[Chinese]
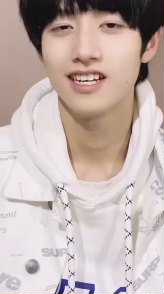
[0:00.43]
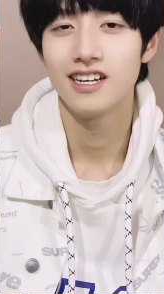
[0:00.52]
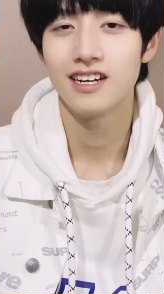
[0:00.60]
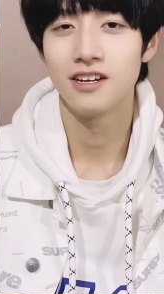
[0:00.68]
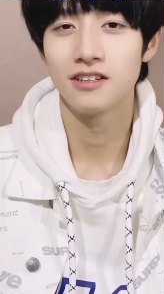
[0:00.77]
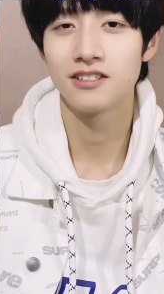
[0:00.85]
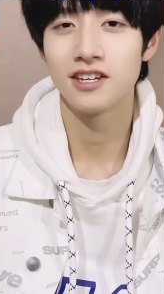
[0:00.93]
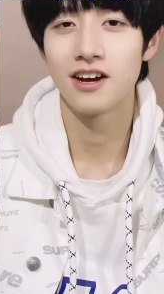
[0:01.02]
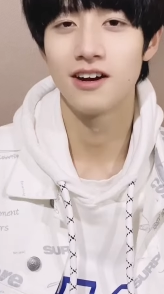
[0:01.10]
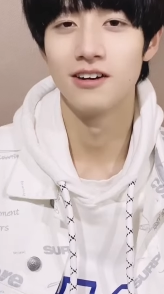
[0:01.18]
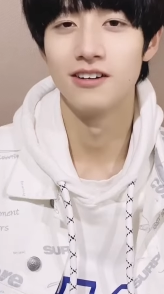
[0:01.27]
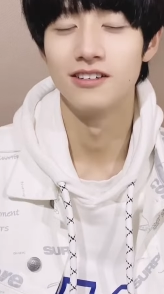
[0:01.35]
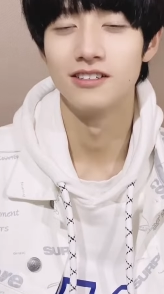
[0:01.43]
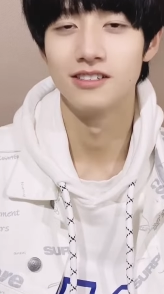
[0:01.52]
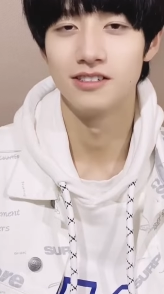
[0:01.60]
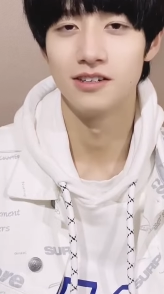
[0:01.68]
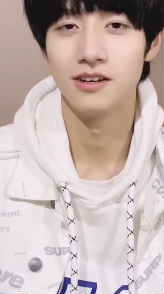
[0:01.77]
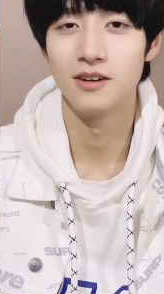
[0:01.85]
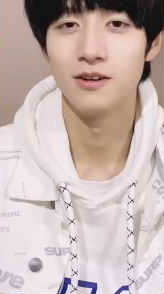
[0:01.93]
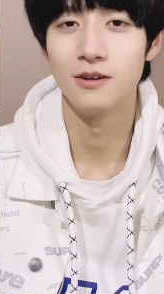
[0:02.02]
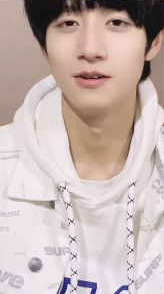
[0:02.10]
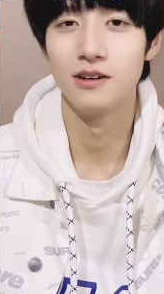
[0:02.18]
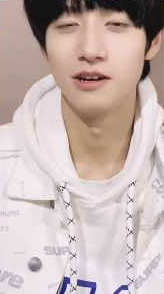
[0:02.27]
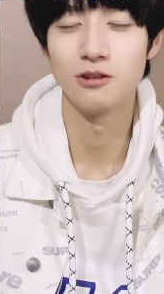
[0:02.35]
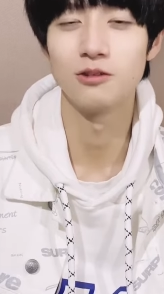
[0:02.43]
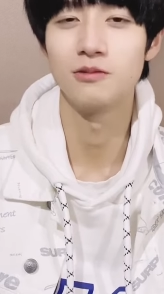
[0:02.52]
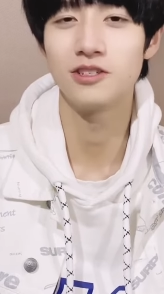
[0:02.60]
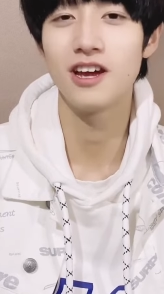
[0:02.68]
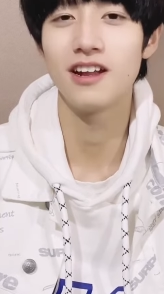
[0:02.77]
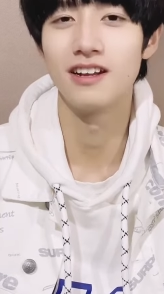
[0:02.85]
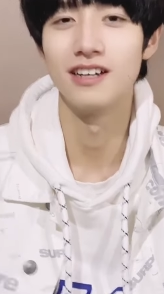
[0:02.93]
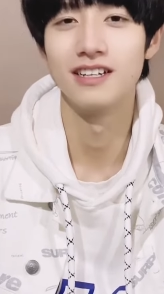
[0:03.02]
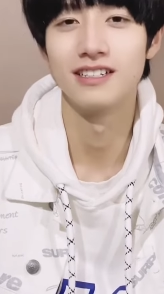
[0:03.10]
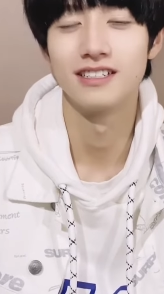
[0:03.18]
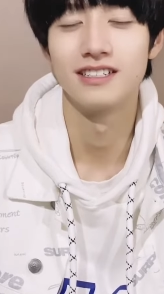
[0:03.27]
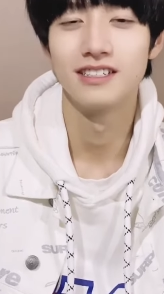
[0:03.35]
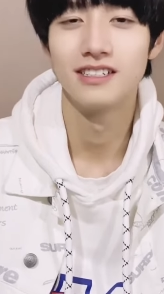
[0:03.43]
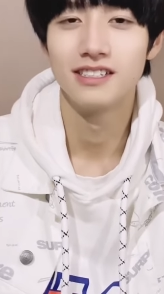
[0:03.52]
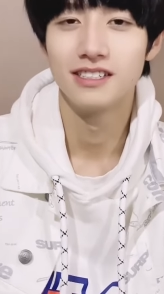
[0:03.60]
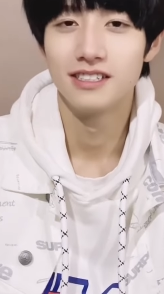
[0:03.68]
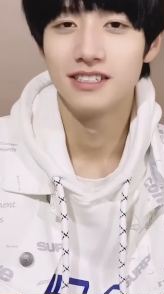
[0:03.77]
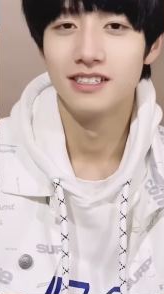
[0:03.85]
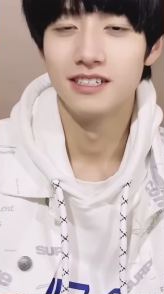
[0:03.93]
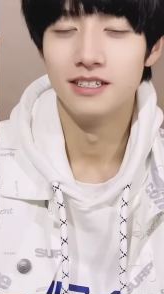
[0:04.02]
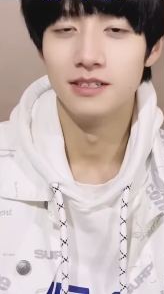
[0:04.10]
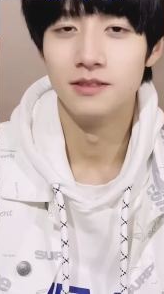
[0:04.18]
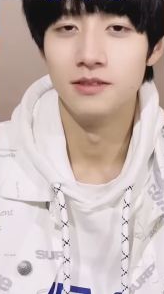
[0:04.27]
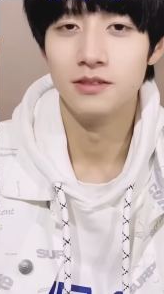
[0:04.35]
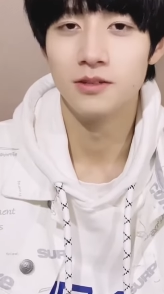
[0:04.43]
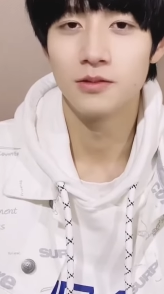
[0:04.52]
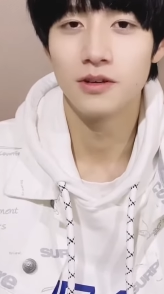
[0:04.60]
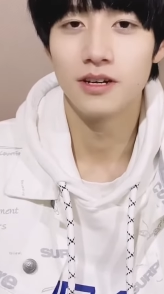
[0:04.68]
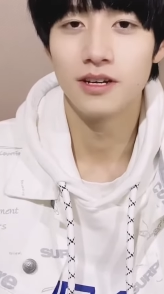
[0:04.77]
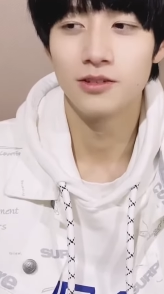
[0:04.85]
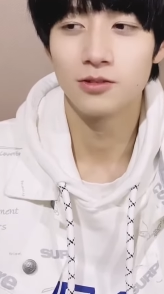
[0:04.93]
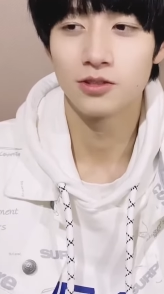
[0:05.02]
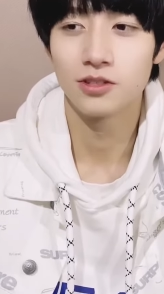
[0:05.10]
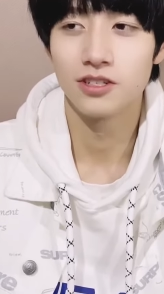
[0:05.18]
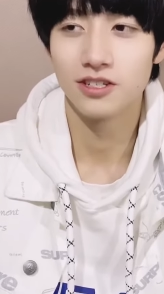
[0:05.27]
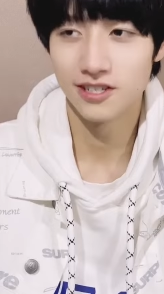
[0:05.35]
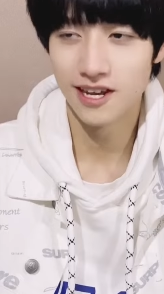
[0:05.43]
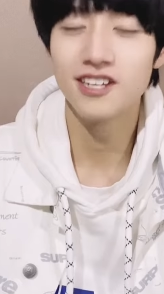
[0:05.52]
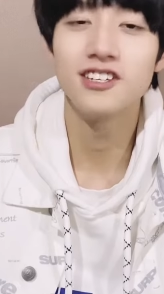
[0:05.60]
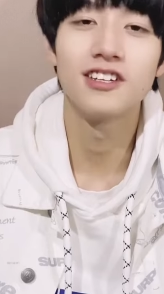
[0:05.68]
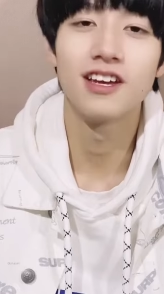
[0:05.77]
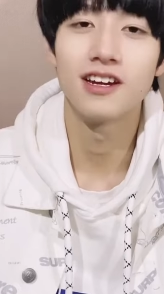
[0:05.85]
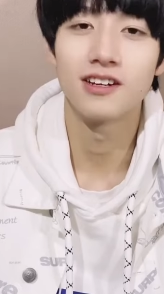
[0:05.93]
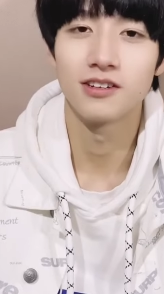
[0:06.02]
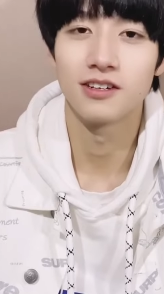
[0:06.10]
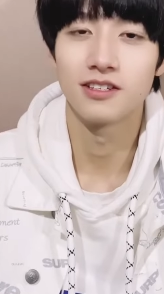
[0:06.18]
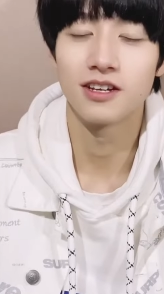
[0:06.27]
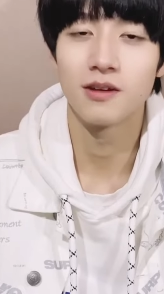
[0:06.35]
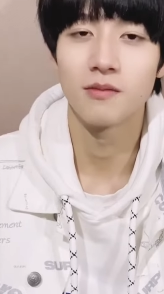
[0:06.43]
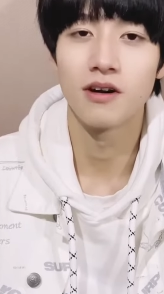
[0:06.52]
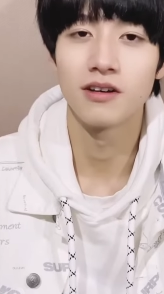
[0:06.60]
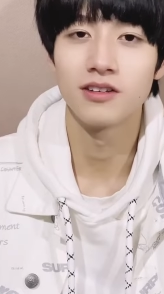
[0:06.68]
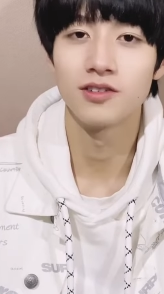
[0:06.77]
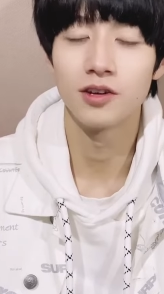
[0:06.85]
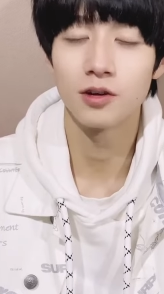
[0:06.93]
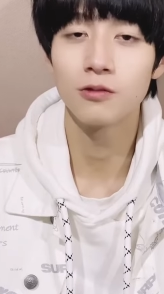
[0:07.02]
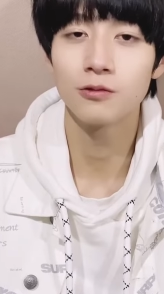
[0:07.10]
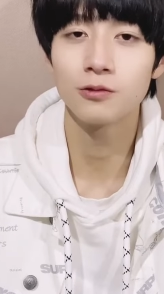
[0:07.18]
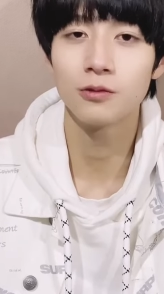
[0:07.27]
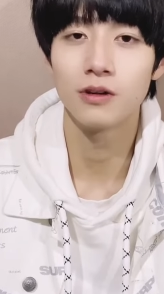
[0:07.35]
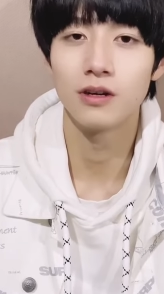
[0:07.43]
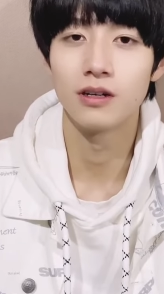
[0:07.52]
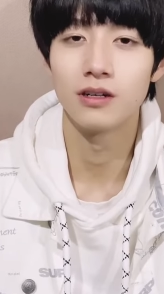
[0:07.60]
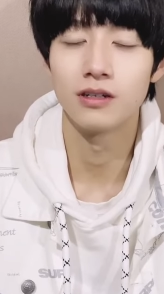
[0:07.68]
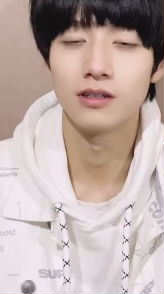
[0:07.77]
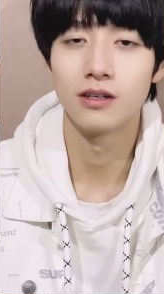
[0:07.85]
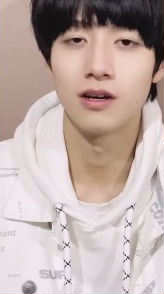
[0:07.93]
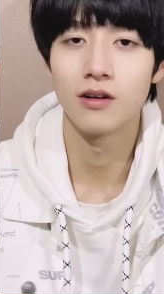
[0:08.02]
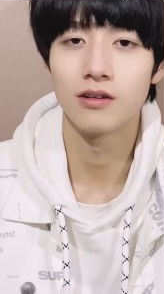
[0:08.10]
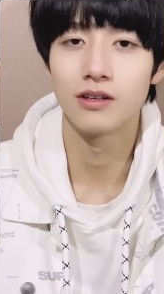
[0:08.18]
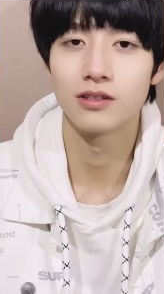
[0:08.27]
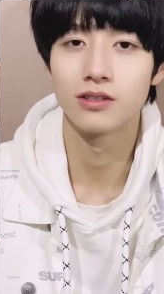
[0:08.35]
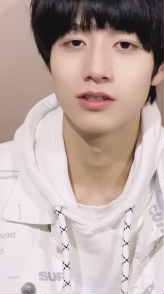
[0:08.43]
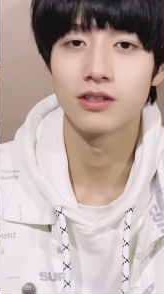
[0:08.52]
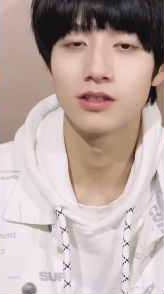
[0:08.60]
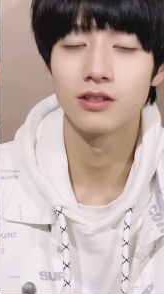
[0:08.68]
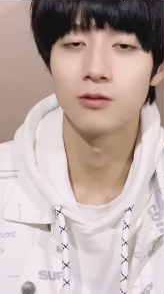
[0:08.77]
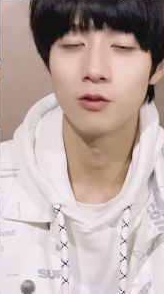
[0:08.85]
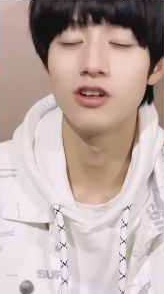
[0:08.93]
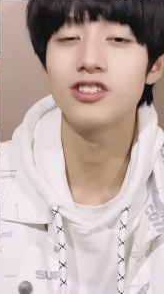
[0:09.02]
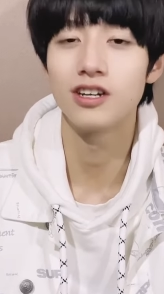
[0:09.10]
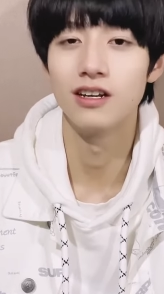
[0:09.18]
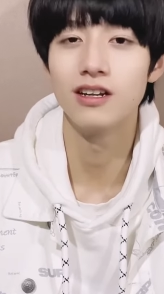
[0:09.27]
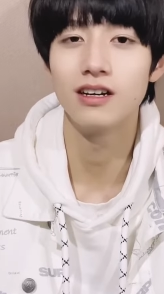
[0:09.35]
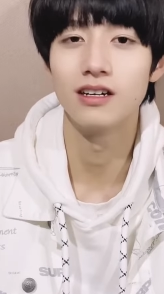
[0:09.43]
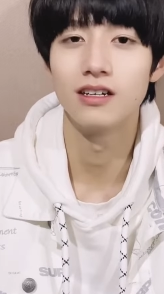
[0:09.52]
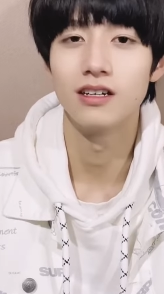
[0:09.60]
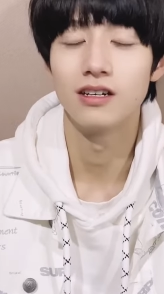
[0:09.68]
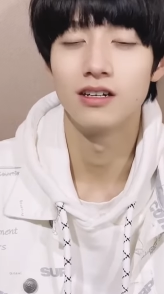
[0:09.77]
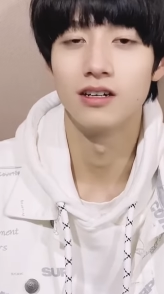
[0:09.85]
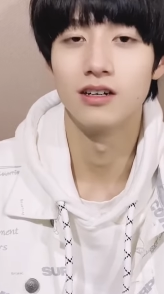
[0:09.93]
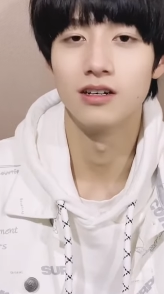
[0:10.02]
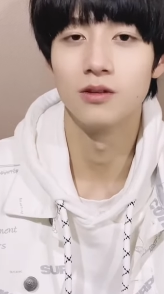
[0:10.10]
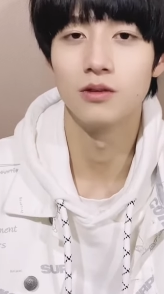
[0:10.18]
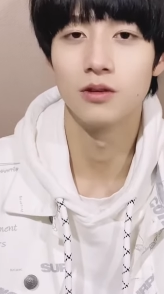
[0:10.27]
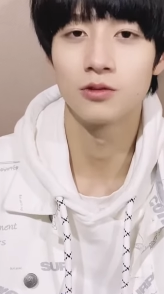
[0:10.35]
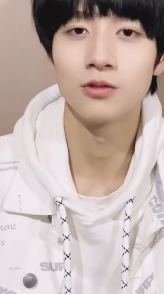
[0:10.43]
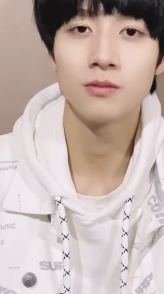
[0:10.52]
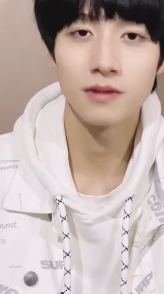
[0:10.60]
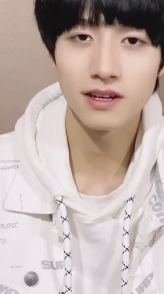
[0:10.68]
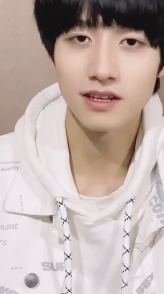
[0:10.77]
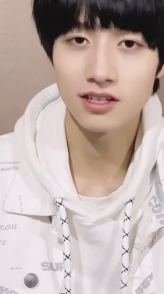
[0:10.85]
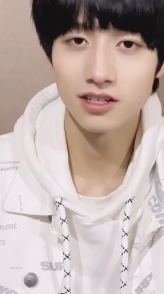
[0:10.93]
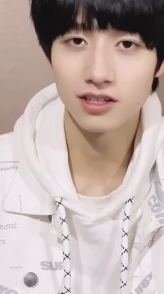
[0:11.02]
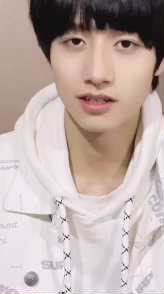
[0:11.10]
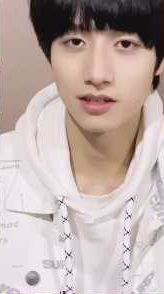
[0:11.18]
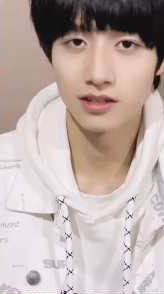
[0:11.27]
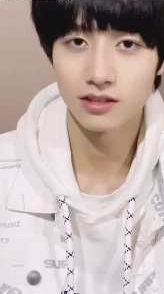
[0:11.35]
Hello， 大家好，然后好久不见了，因为就是前几天也在忙一些工作，然后也是完成了，然后和我的兄弟们一起，